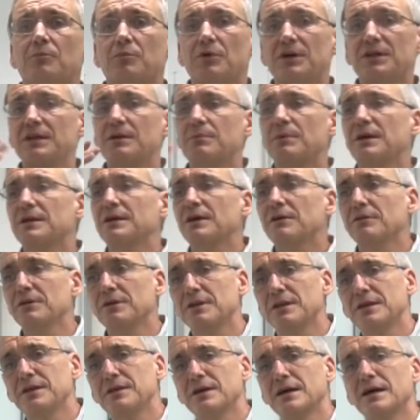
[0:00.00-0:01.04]
puede ser
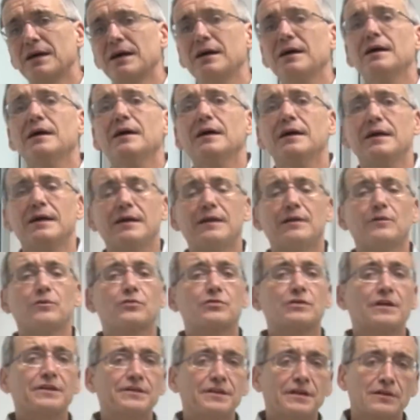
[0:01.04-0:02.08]
variabilidad en
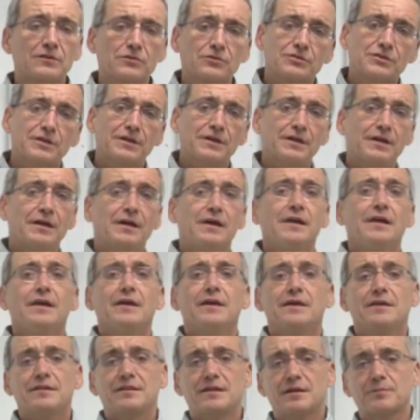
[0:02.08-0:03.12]
los hallazgos que
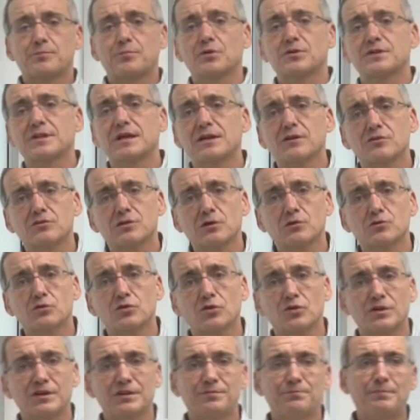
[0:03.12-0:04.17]
reportan los
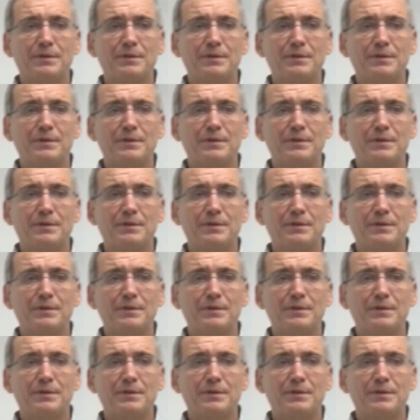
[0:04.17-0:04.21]
autores,